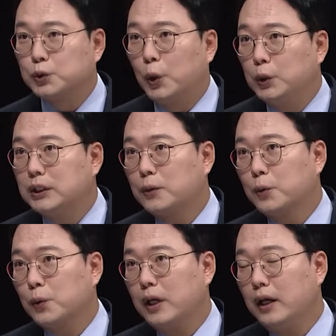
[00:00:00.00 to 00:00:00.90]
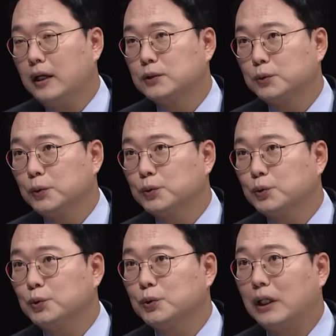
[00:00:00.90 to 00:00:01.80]
네. 이제 그렇게 해가지고
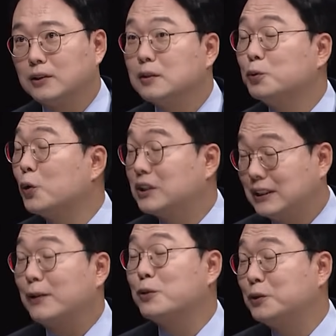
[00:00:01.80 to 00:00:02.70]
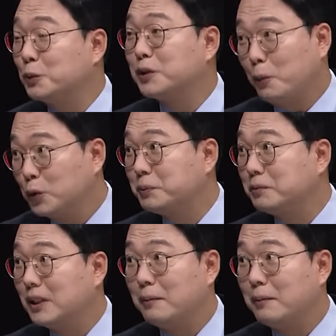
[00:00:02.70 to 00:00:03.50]
쭉 아, 저는 물론 그 사투리를 좀 써보고 싶습니다. 예.